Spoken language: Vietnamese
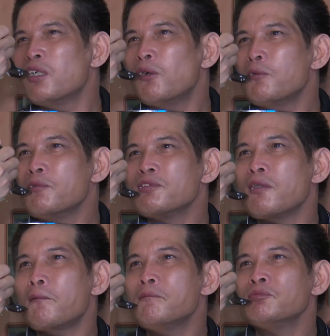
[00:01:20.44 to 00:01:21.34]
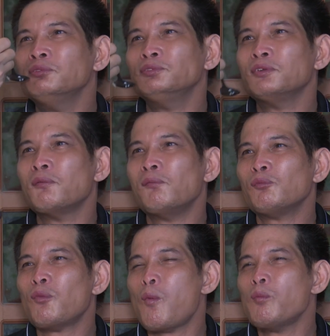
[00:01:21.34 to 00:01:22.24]
Khoản kinh phí này giúp anh
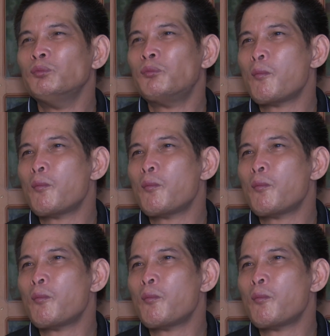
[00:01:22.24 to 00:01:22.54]
Linh và gia đình